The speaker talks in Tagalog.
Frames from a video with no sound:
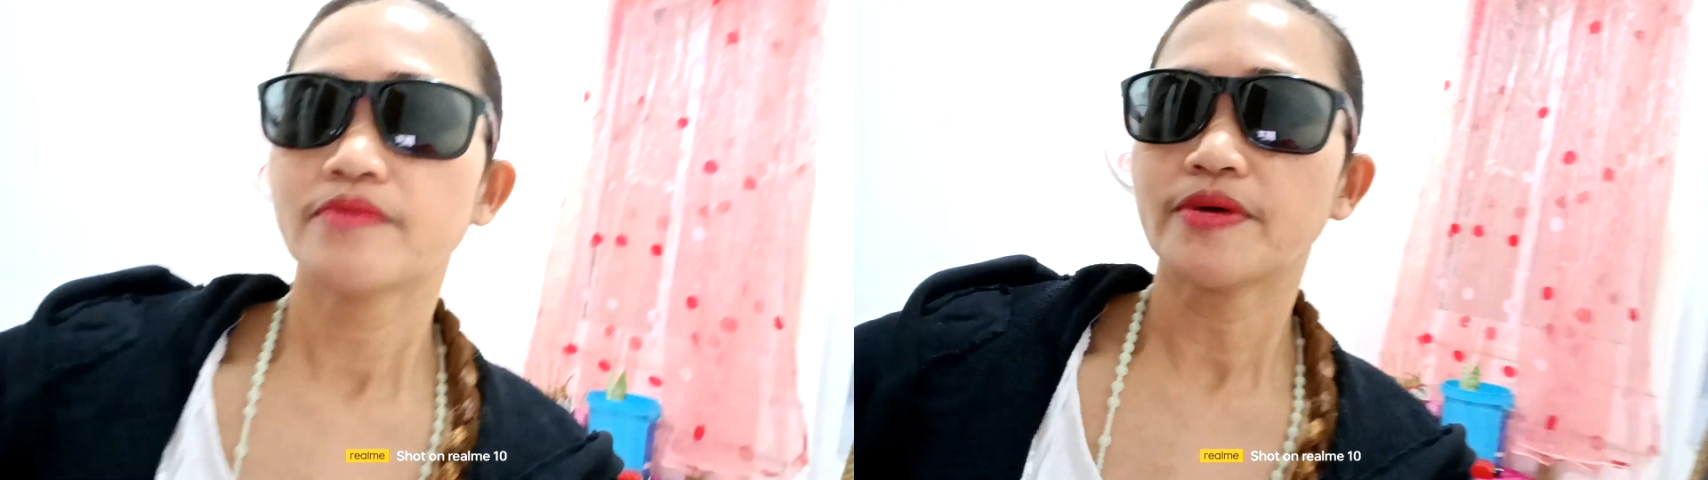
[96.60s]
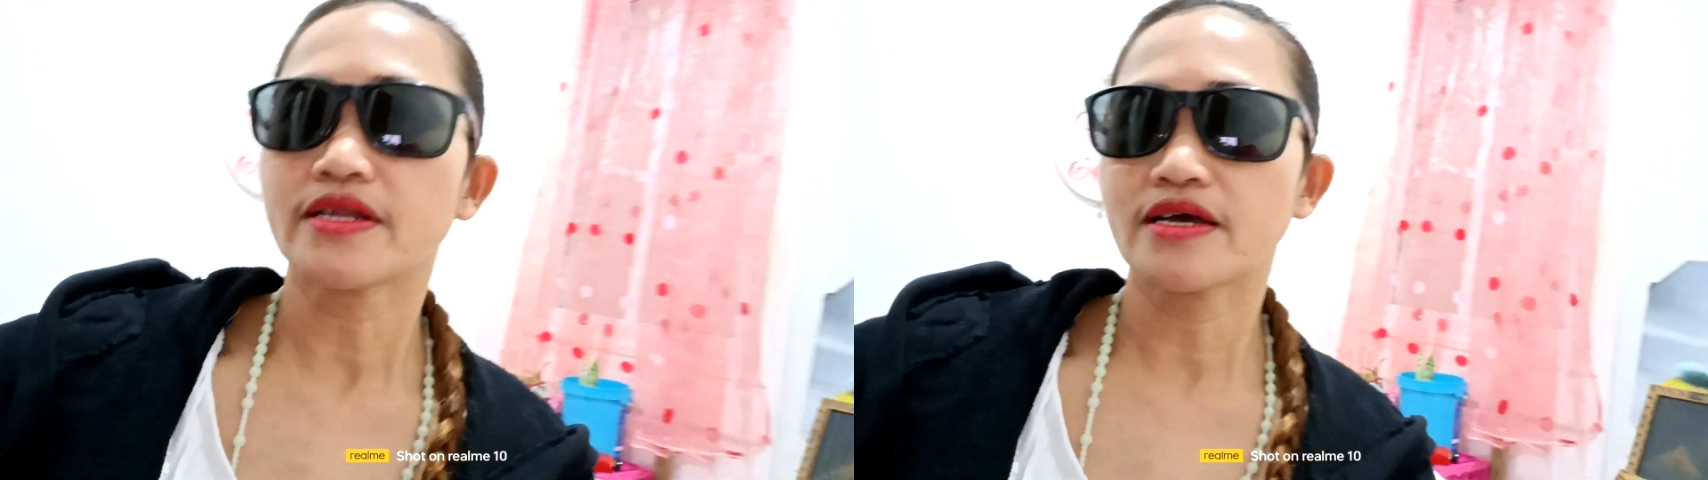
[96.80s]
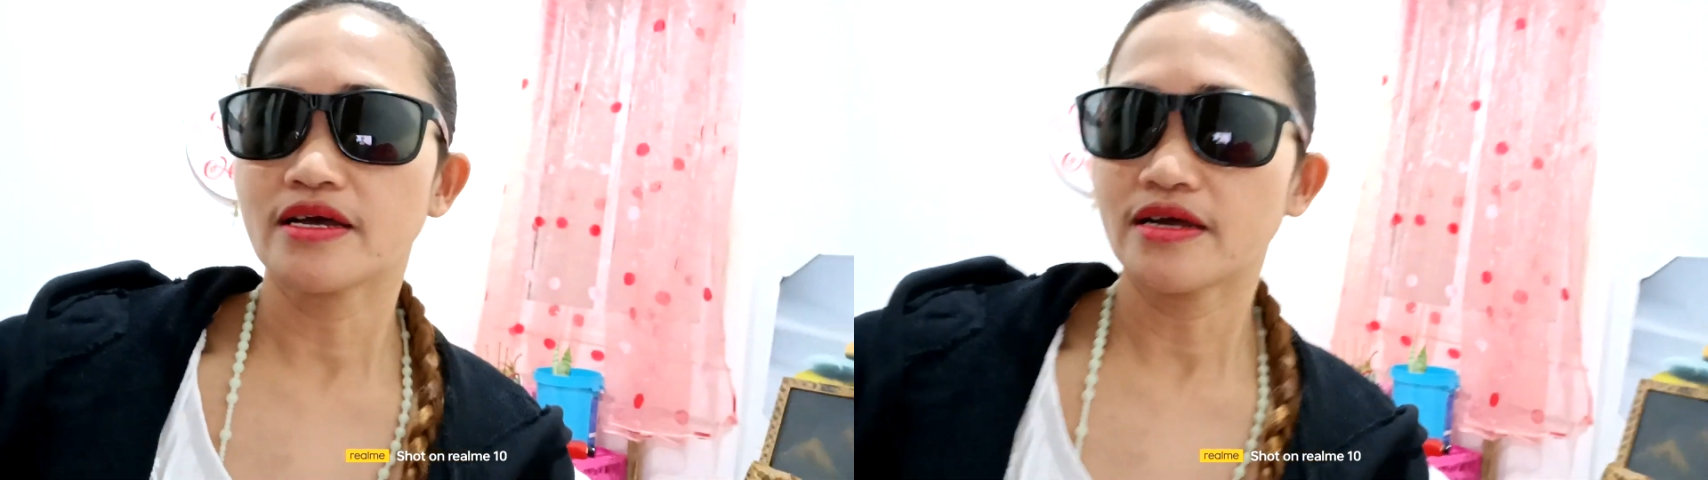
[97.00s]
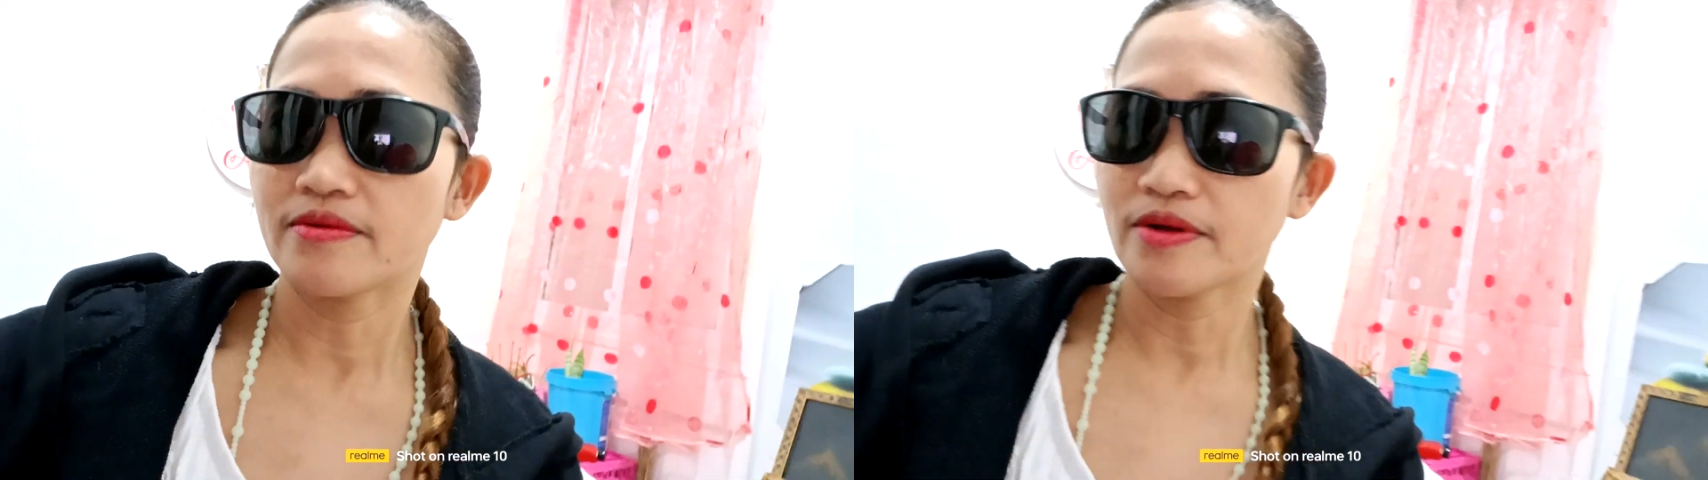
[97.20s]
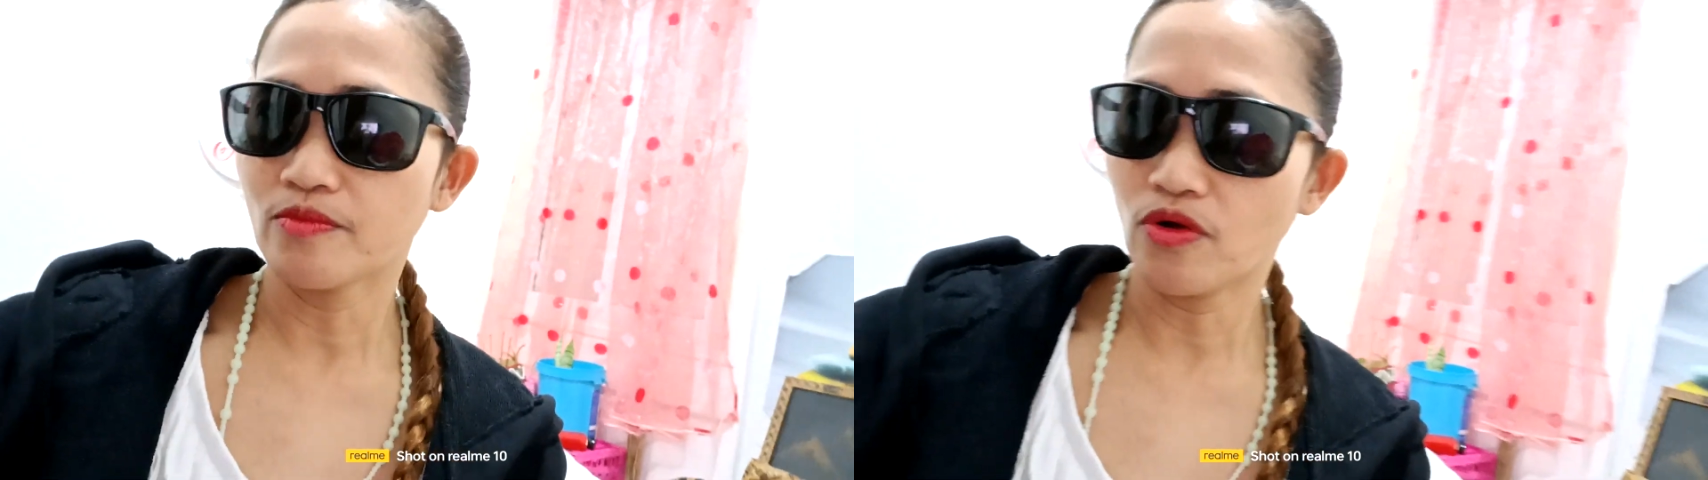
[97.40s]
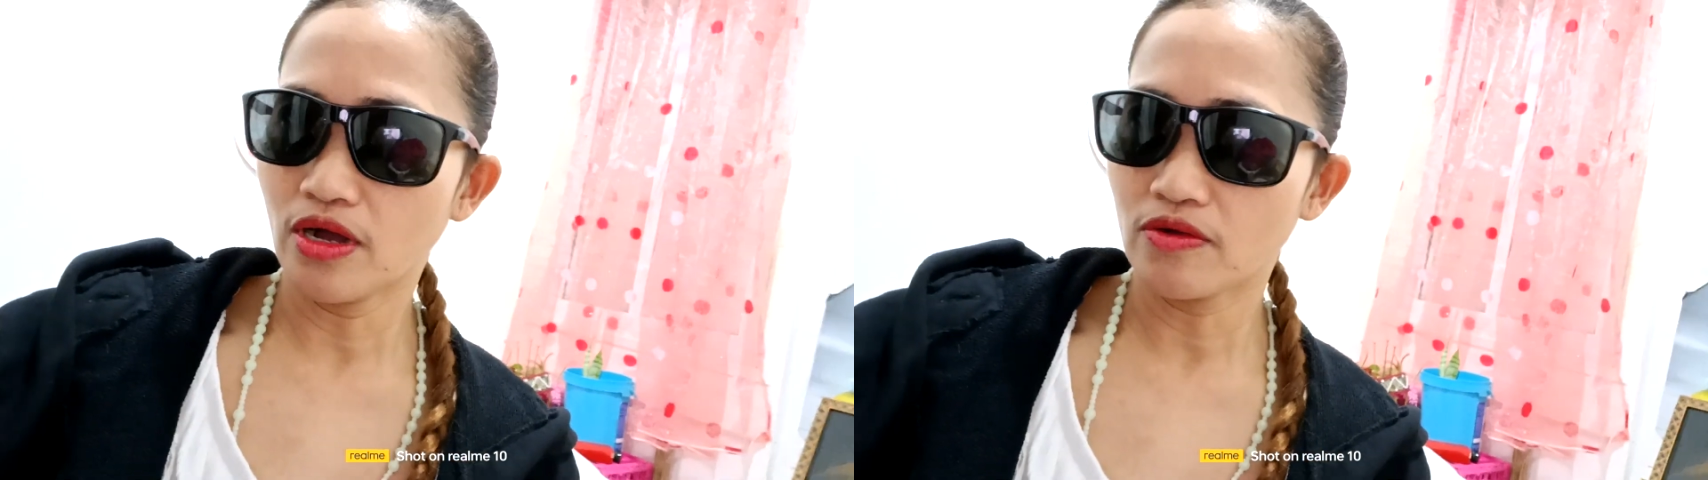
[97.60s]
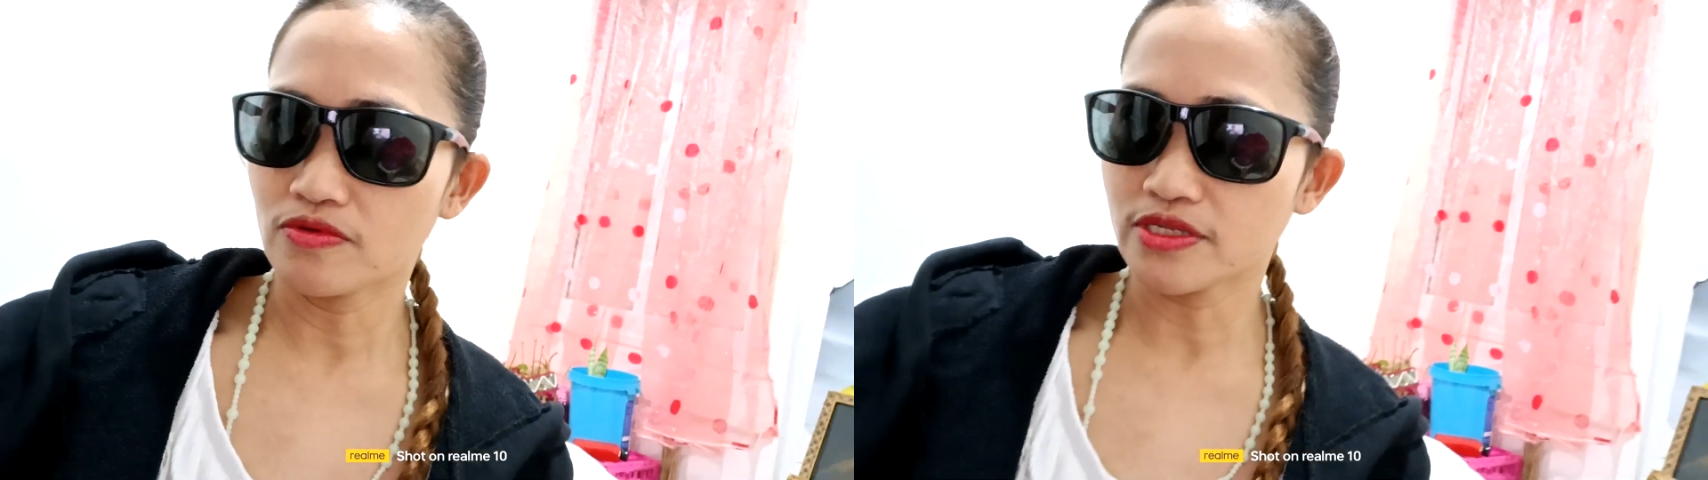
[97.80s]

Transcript: Para magmukha akong